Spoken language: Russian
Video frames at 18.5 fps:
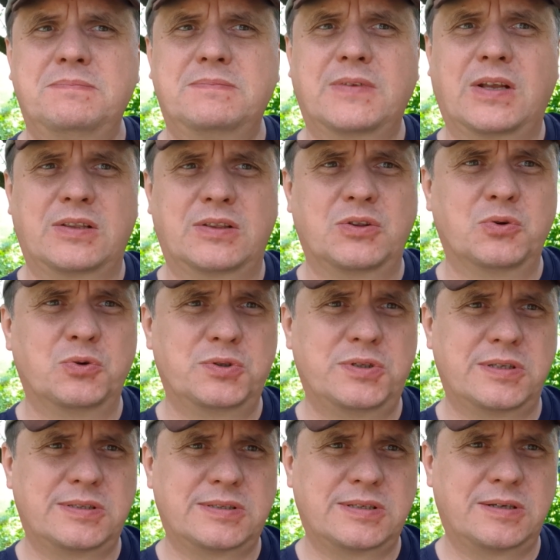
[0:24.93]

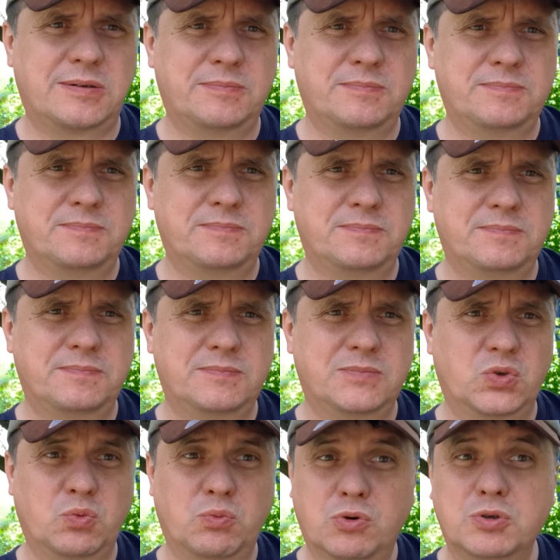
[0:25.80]
относятся,
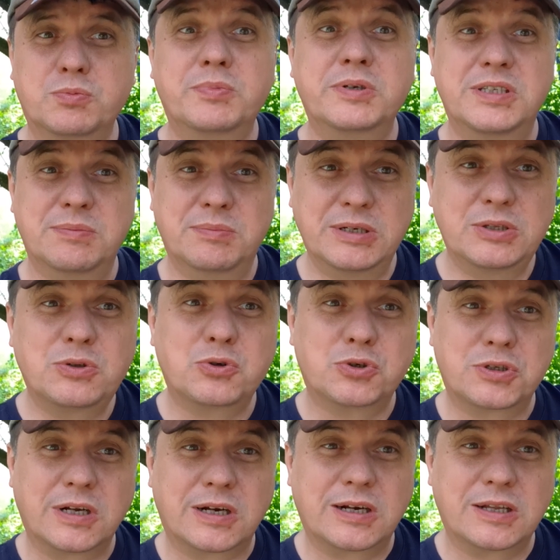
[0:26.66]
ну, может быть, и мы
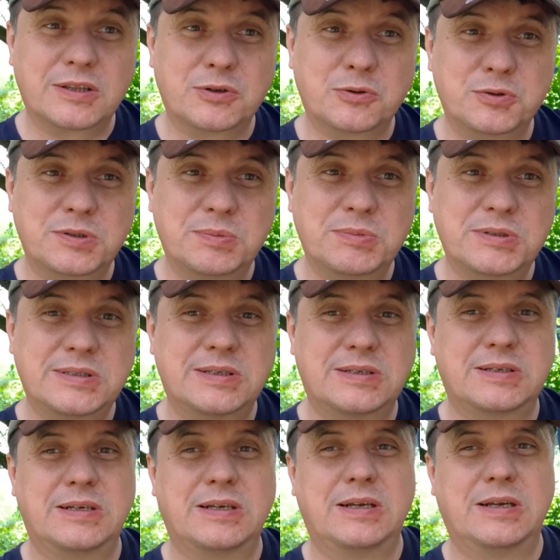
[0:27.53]
тоже так
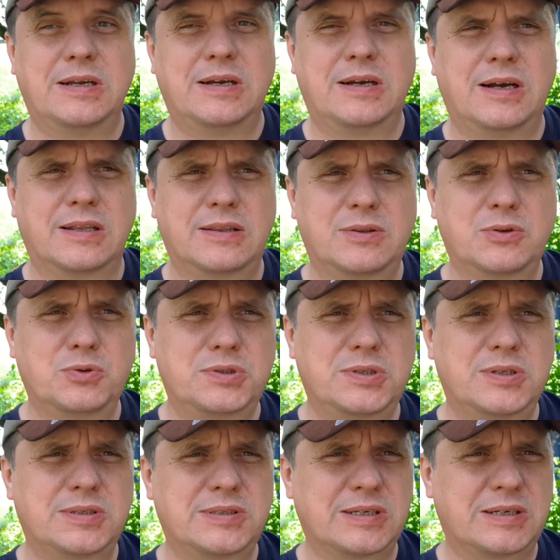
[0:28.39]
относимся,
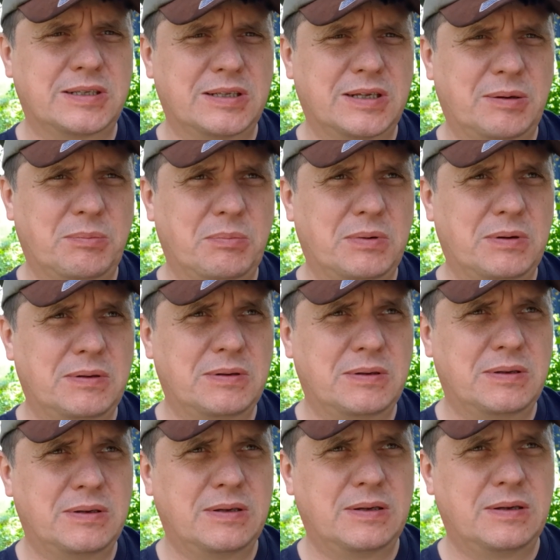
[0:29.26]
относятся к нам
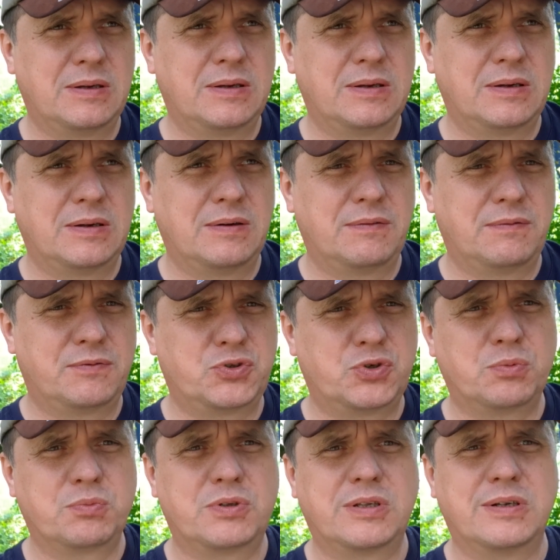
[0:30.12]
в
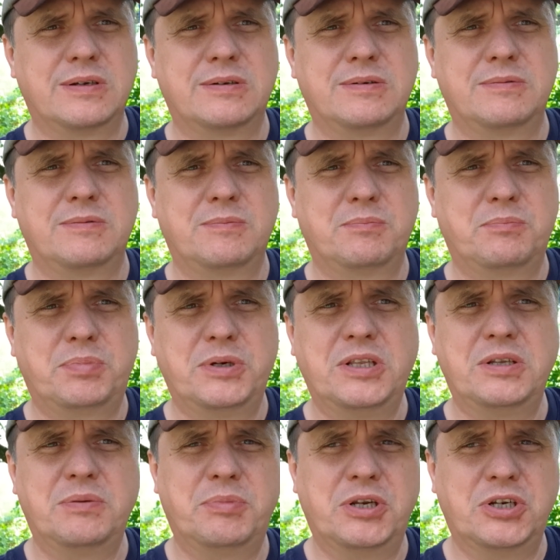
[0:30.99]
чем-то
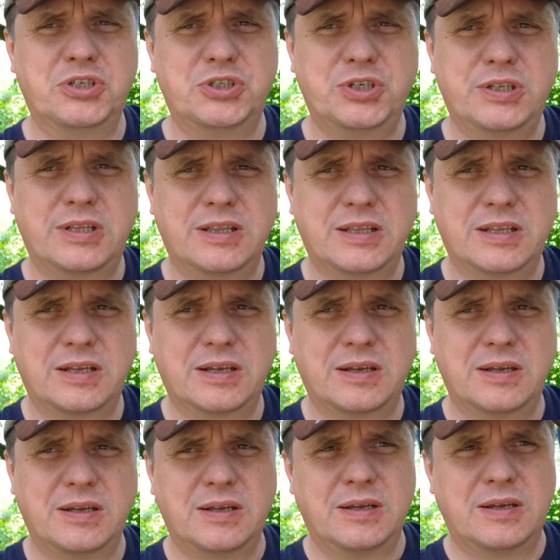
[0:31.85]

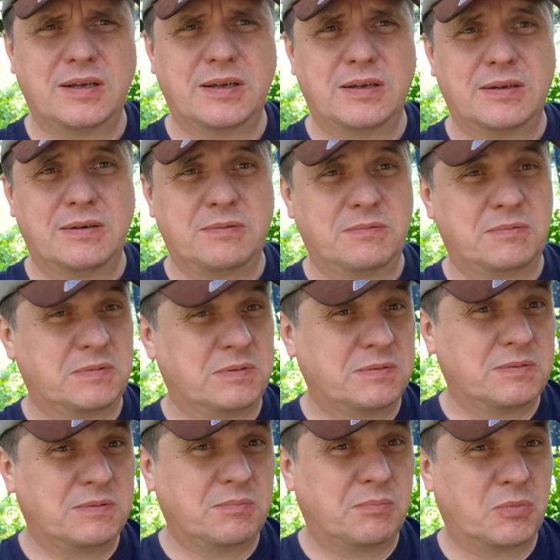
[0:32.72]
пренебрежительно,
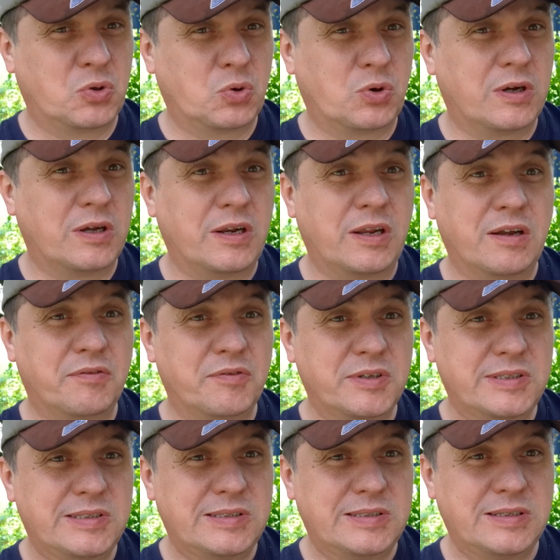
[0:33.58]
много
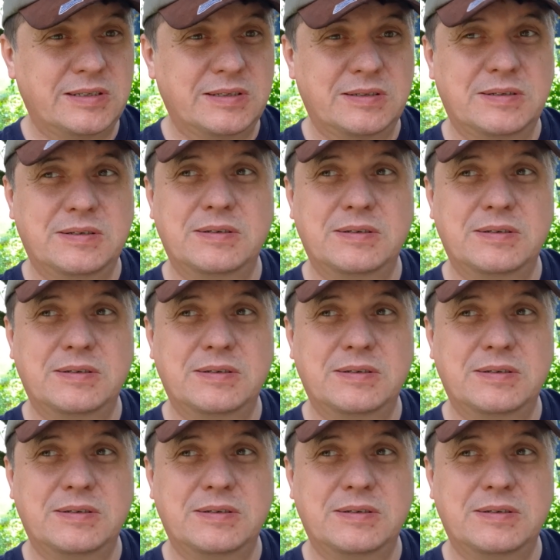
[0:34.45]
ревности,